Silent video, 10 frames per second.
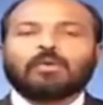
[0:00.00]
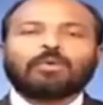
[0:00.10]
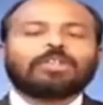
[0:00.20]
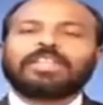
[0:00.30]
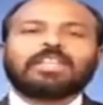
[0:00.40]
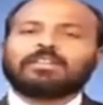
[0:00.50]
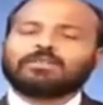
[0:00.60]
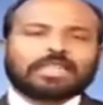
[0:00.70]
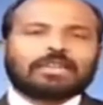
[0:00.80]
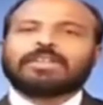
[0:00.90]
వర్ధిల్లటం
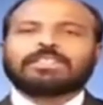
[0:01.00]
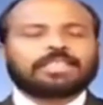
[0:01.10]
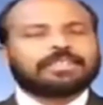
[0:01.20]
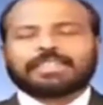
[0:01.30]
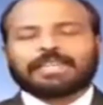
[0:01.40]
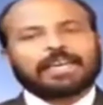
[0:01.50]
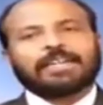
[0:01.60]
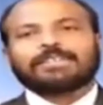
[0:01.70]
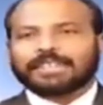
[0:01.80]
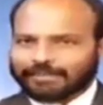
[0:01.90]
తర్వాత సంగతి కదా
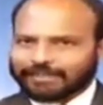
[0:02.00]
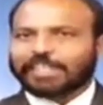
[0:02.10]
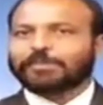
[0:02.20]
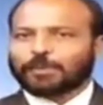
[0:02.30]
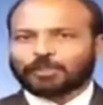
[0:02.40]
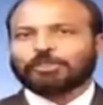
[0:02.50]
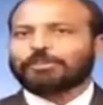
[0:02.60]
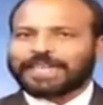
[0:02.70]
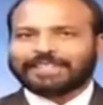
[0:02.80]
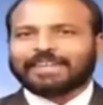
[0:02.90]
దిగజారిపోతావు
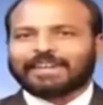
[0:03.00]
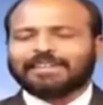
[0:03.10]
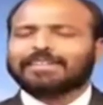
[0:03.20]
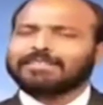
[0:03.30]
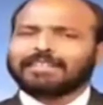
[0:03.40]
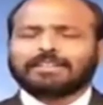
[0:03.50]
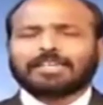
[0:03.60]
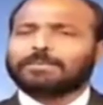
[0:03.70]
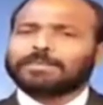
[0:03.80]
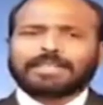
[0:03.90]
పాతాలనికి
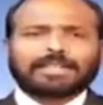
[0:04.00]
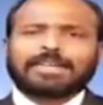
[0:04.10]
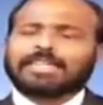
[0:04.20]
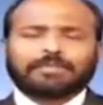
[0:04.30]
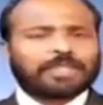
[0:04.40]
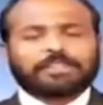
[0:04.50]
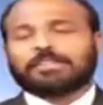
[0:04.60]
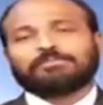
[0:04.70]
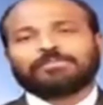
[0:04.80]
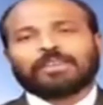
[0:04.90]
రేపు నరకానికి వెళ్తావు